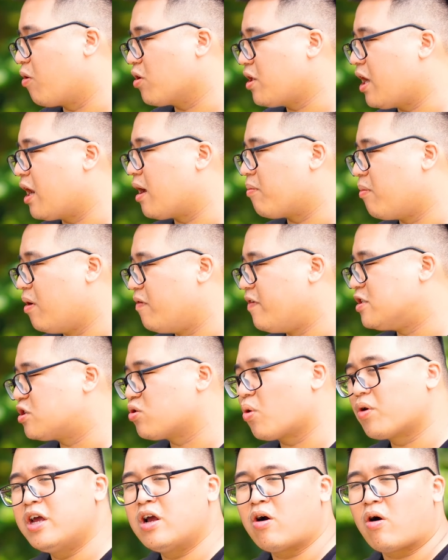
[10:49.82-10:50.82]
có thể là bởi vì
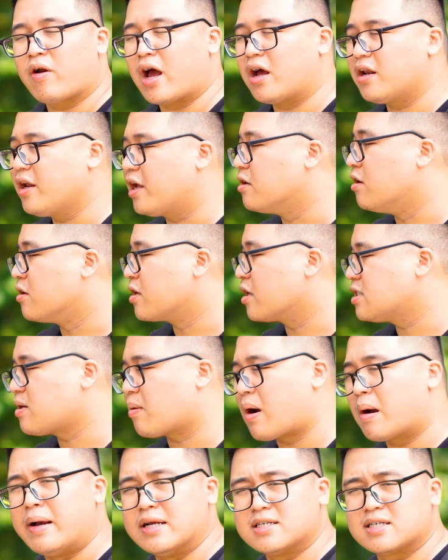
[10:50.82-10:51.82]
Sony họ đã định hướng cái
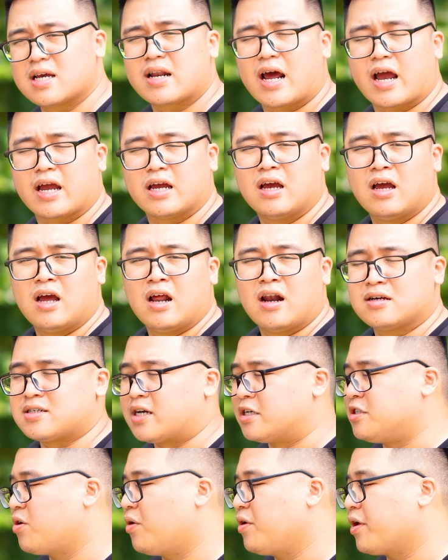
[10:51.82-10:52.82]
dòng A7C này là
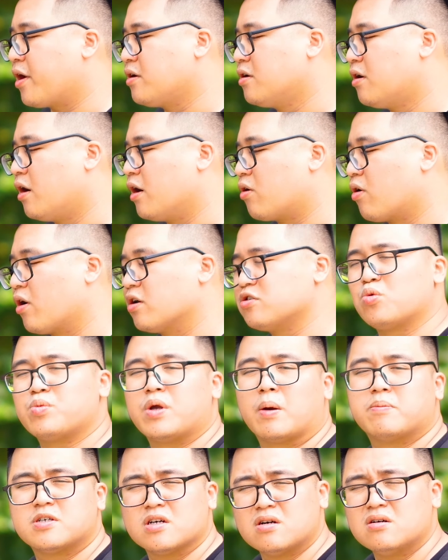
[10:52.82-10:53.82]
dành cho những cái người gọi là dùng
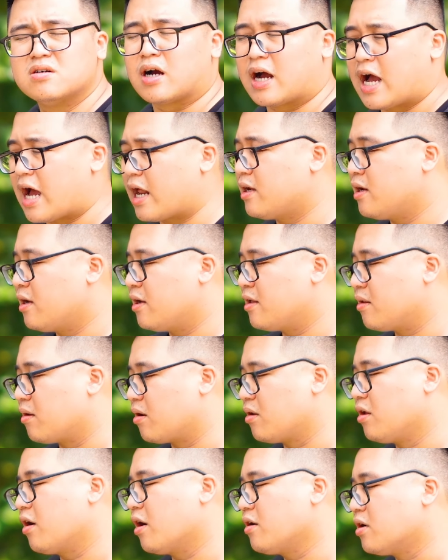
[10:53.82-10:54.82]
nghiệp dư chẳng hạn,
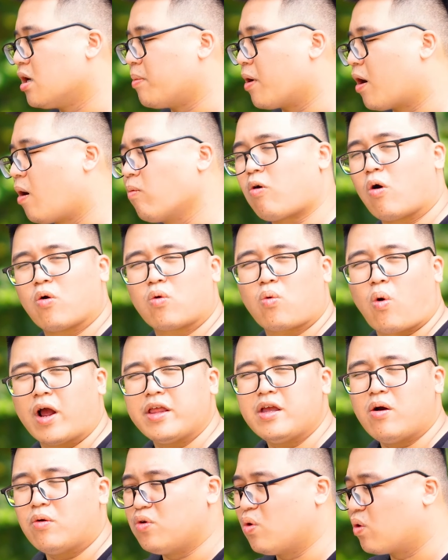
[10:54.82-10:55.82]
những cái người mà không có quá
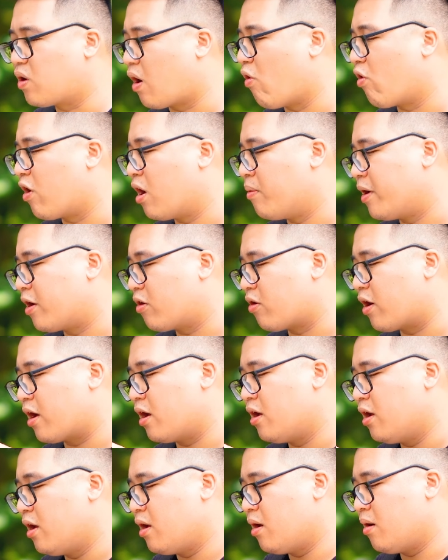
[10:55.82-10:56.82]
nhiều nhu cầu để mình gọi
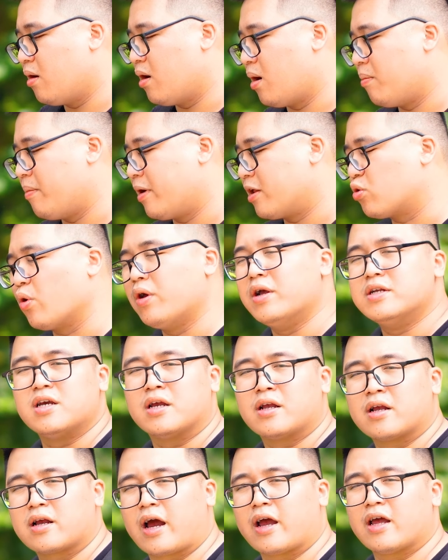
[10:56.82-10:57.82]
là mình tùy
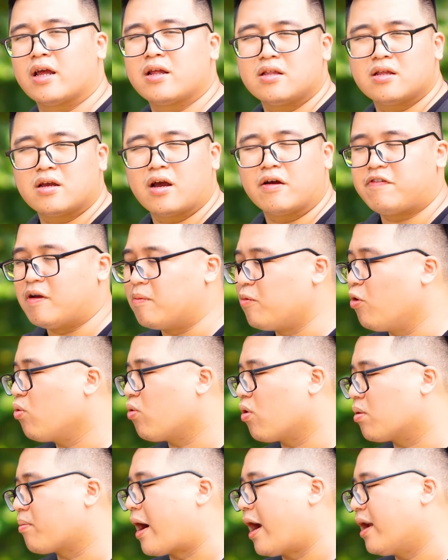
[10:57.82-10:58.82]
chỉnh cái phím nút
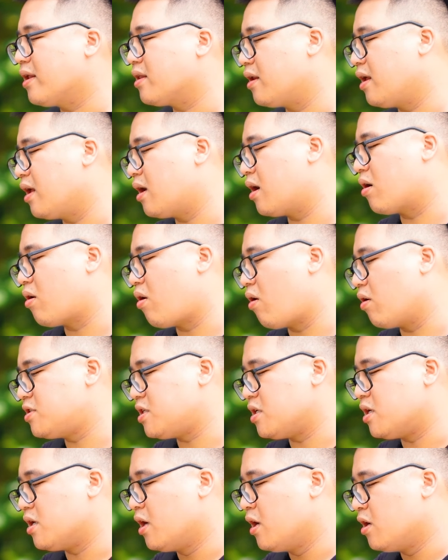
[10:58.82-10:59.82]
con máy, thế nên là họ
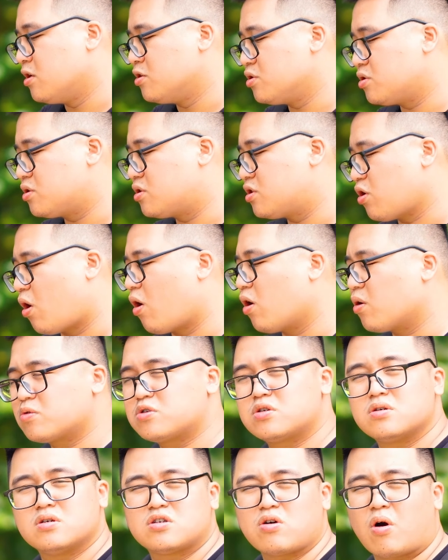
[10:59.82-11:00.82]
chỉ
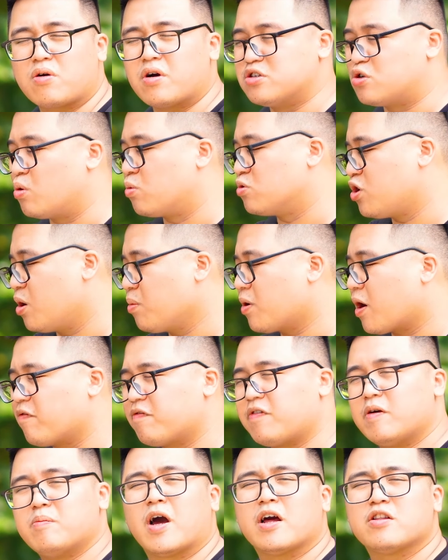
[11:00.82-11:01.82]
cho người dùng duy nhất cái
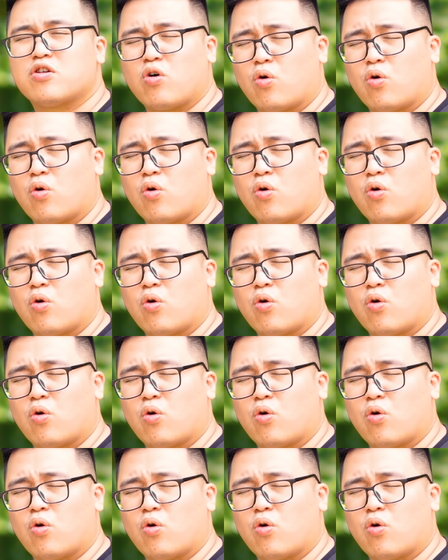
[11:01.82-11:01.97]
phím này